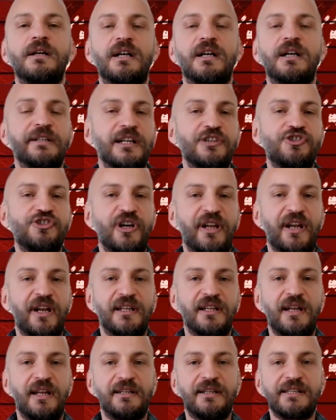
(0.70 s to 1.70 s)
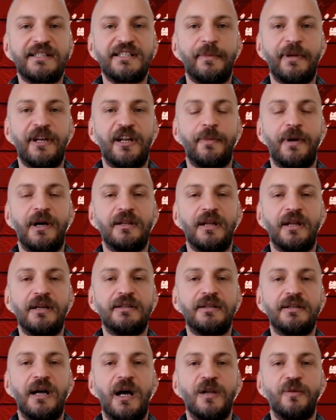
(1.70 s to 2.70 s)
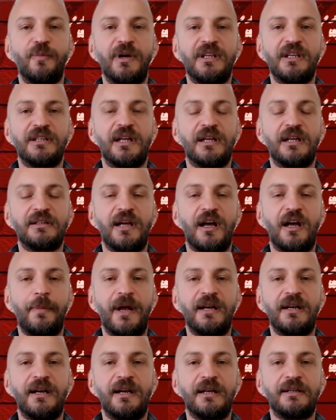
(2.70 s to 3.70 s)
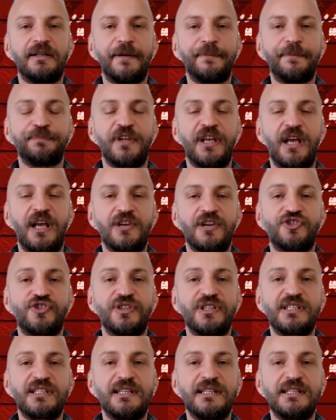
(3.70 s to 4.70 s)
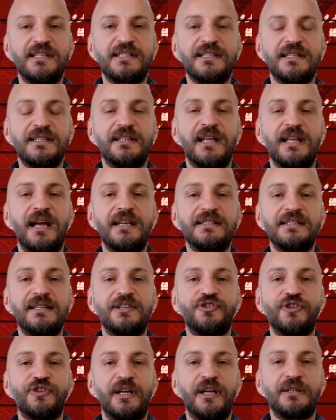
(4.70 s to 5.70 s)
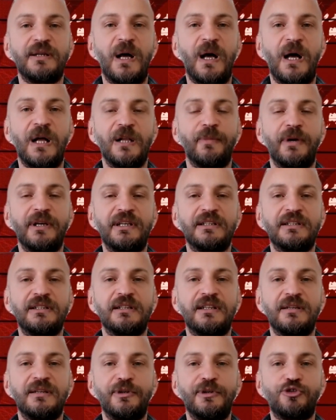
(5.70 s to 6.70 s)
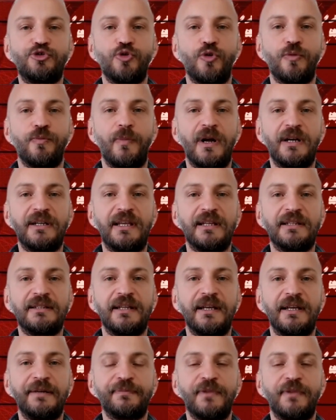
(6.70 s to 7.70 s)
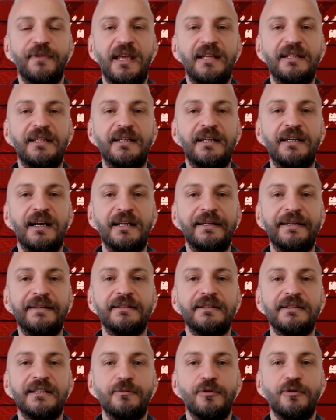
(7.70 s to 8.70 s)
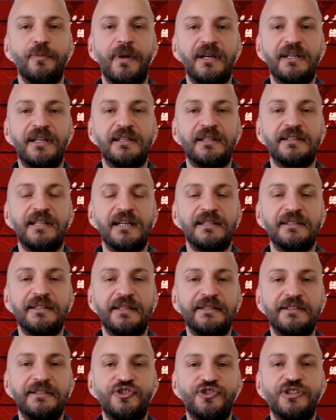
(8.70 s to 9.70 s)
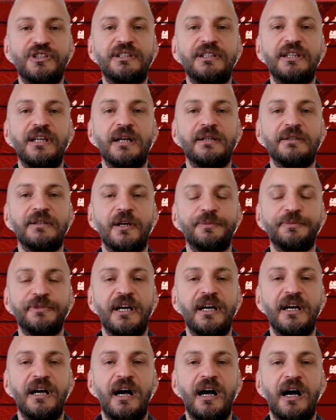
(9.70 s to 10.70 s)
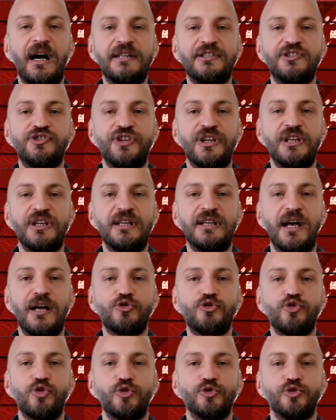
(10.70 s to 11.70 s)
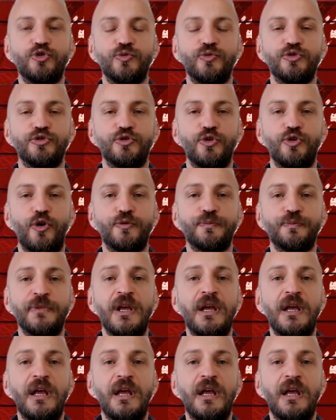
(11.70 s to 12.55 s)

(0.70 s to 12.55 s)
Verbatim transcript: Kanal Çağrı'dan herkese merhabalar. Almanya'dan haberlerle karşınızdayız. Değerli izleyiciler, Almanya'daki birçok markette, Edeka, Lidl gibi marketlerde ciddi anlamda ayçiçek yağı sorunu bulunuyor.